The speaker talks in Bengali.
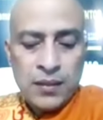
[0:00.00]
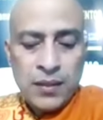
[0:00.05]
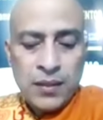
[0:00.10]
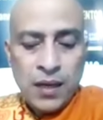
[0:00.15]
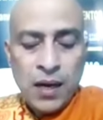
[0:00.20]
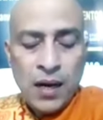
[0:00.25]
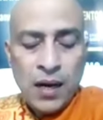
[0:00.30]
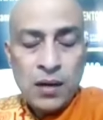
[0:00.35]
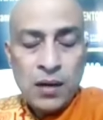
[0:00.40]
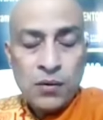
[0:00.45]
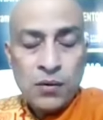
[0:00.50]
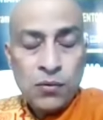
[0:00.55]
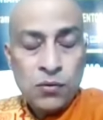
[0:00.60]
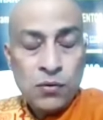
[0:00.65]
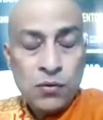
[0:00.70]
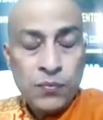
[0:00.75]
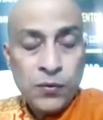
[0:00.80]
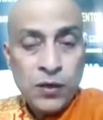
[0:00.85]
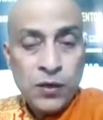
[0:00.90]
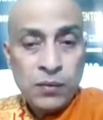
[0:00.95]
যাহার
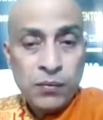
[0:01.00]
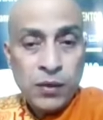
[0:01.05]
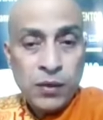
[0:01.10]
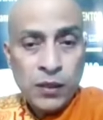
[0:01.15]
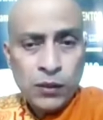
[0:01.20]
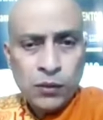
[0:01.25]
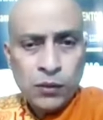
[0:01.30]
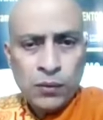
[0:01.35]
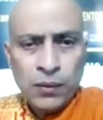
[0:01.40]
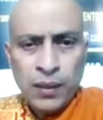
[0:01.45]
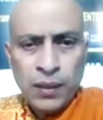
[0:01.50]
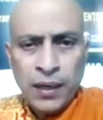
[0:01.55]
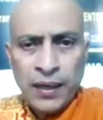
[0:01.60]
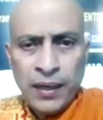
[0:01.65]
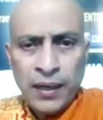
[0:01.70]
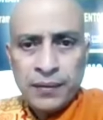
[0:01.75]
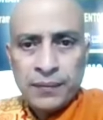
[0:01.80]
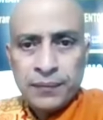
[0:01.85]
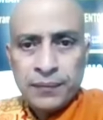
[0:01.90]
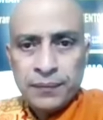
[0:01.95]
কোনো পরিবর্তন
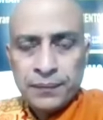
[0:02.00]
নাই